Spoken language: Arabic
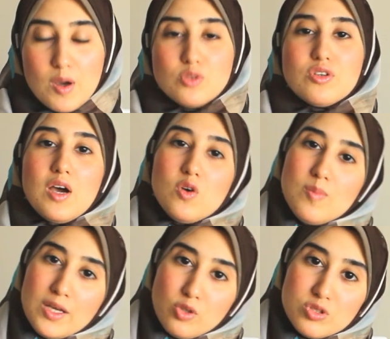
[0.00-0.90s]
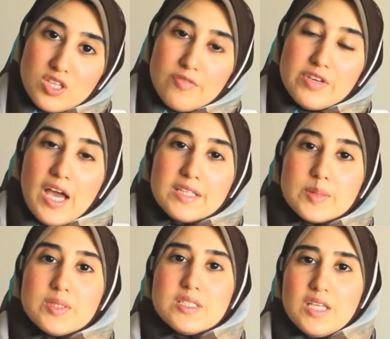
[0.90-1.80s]
باودر اول ما هتحطيها فيها
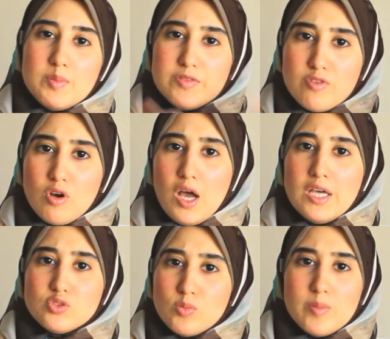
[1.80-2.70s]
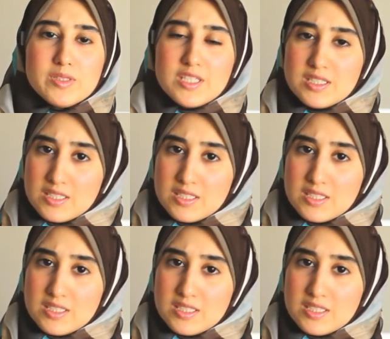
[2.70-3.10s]
هتبتدي تعمل فقاعات وبابلز